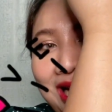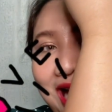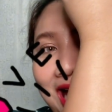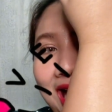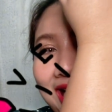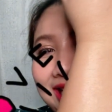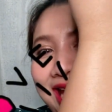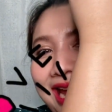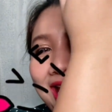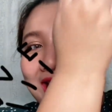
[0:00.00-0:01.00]
ข้าง
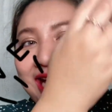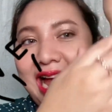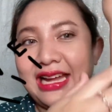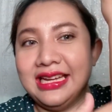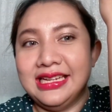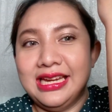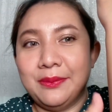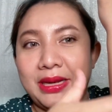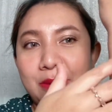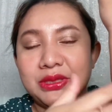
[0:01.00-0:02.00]
เย่ข้างนี้ยิงไป
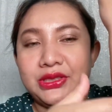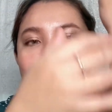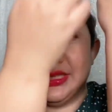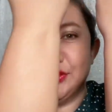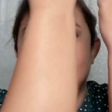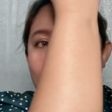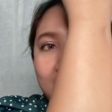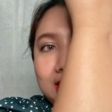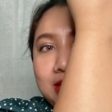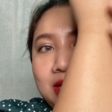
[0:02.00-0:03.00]
แล้วเมื่อสองอาทิตย์ส่วนข้าง
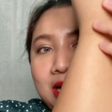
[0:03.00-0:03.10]
นี้